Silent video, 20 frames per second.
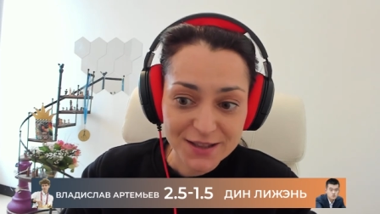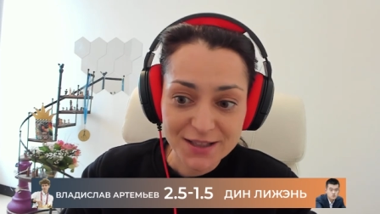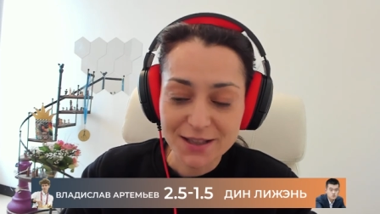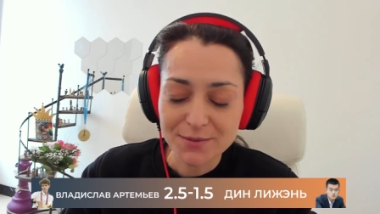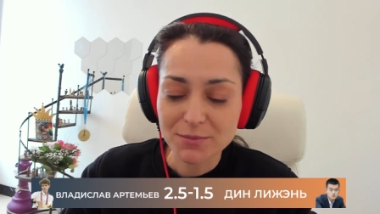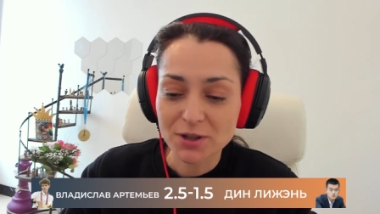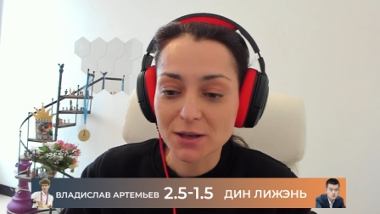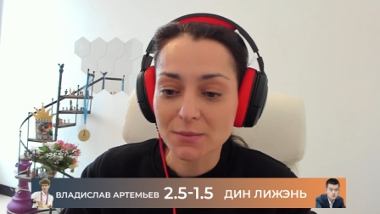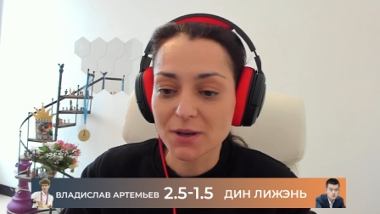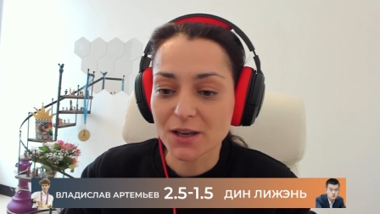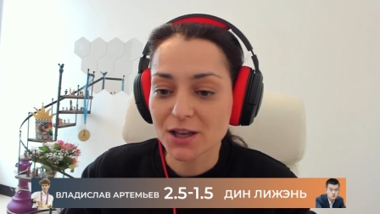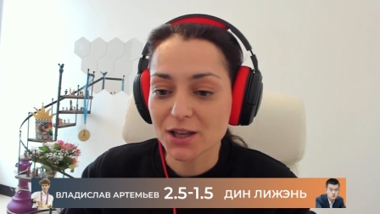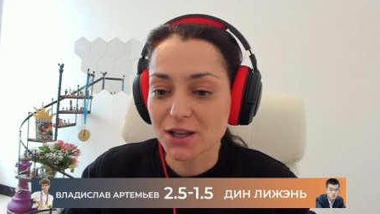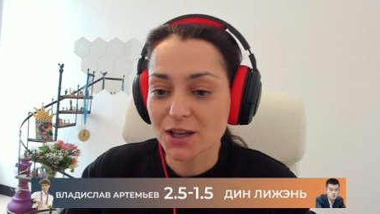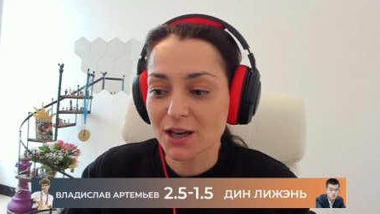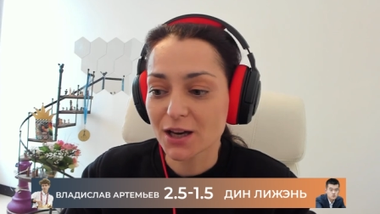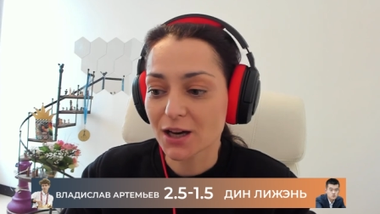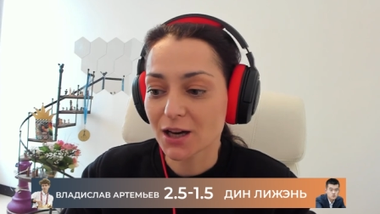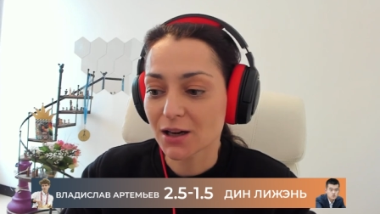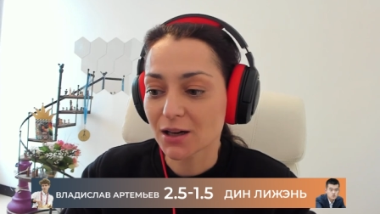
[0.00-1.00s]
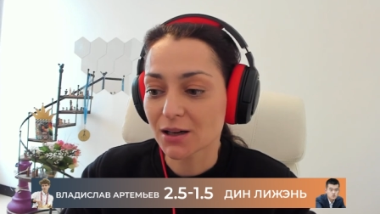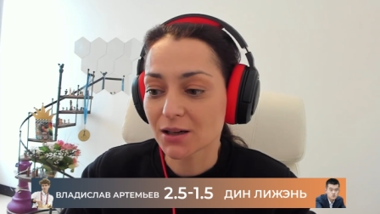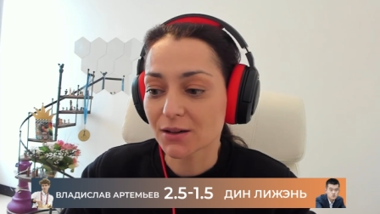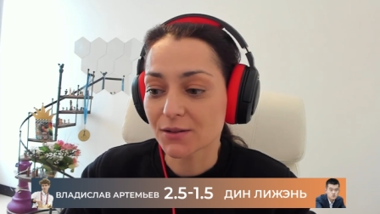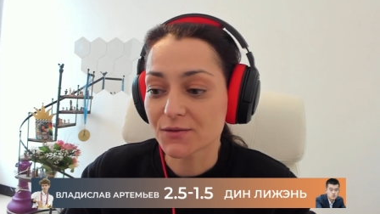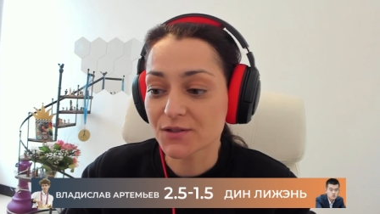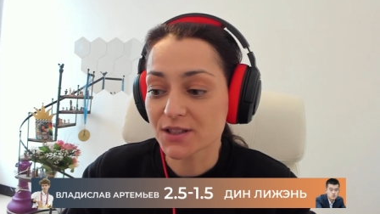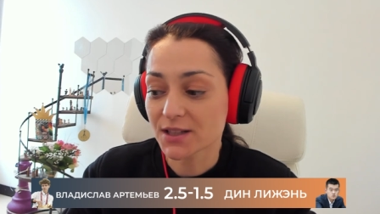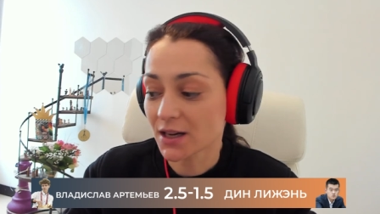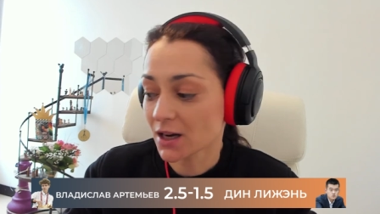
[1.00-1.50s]
тем не менее
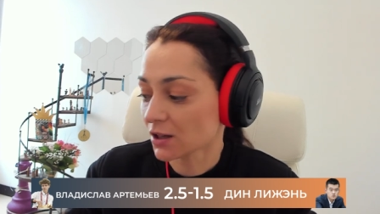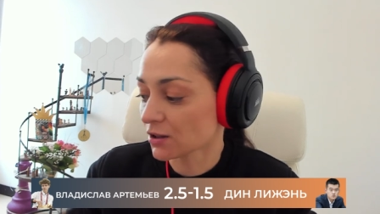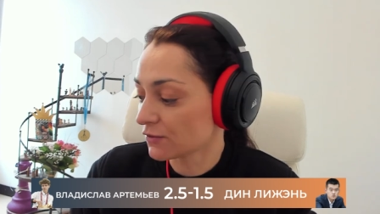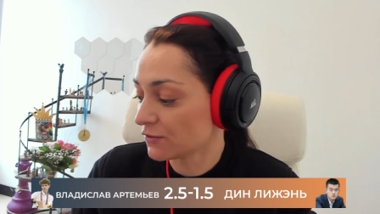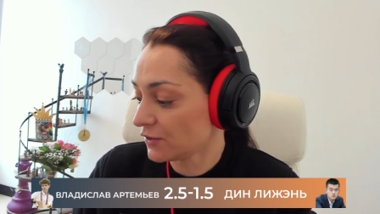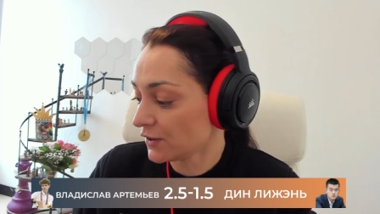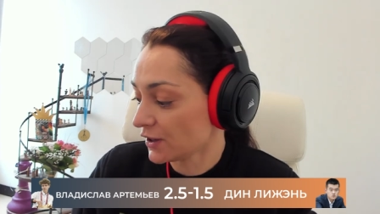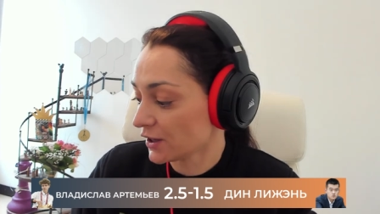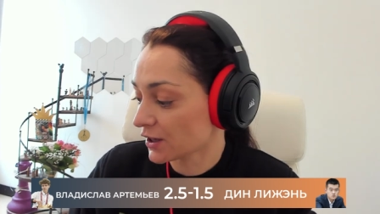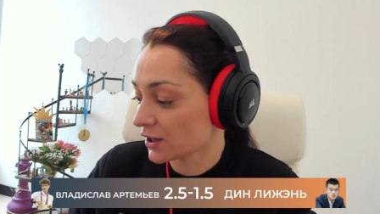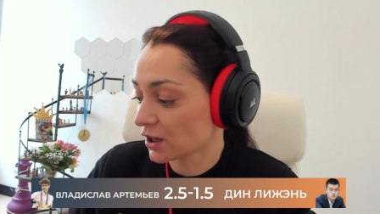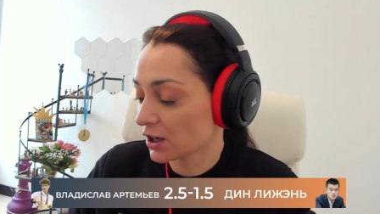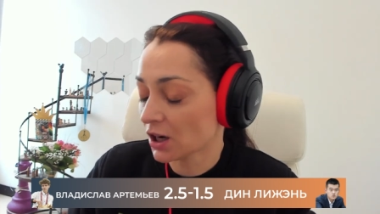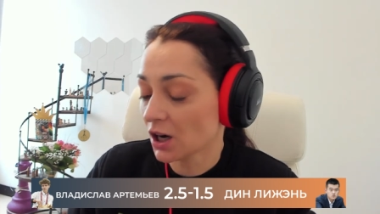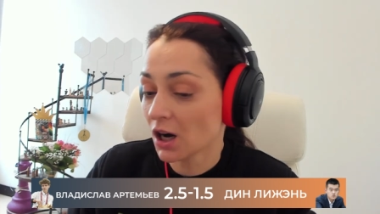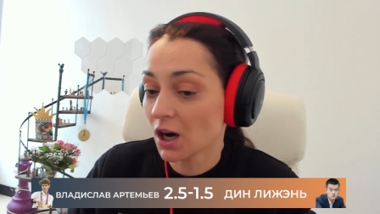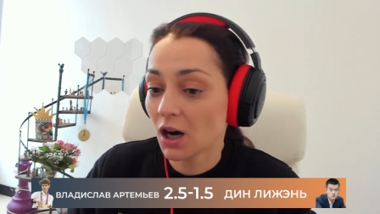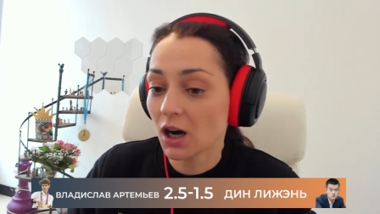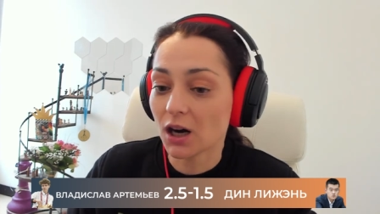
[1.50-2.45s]
а, взял верх